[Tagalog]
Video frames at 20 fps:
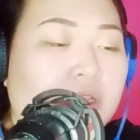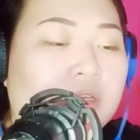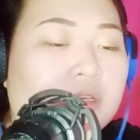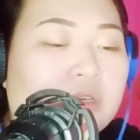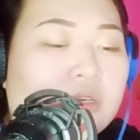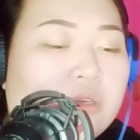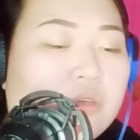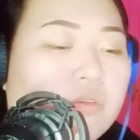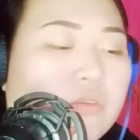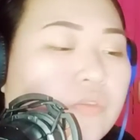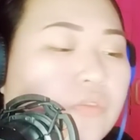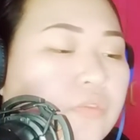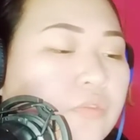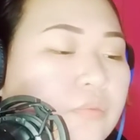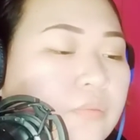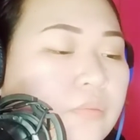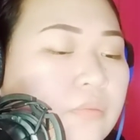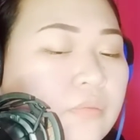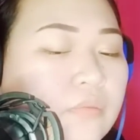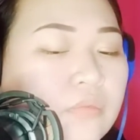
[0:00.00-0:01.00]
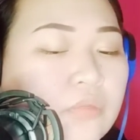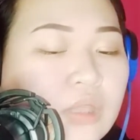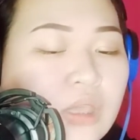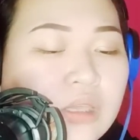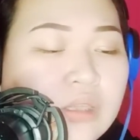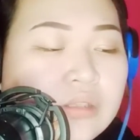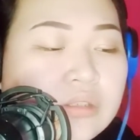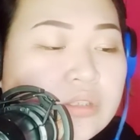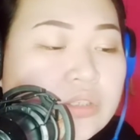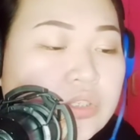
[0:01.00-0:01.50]
lang guys.
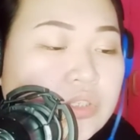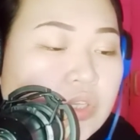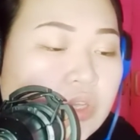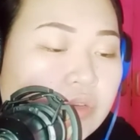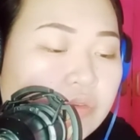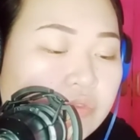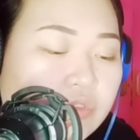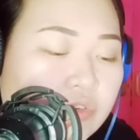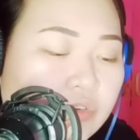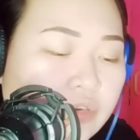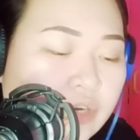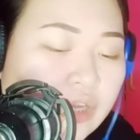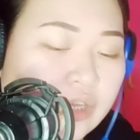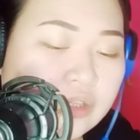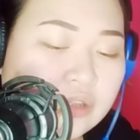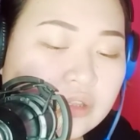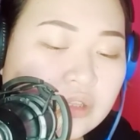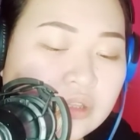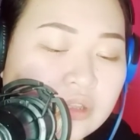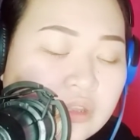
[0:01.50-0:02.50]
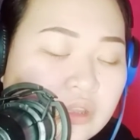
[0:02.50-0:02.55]
I'll just have to write it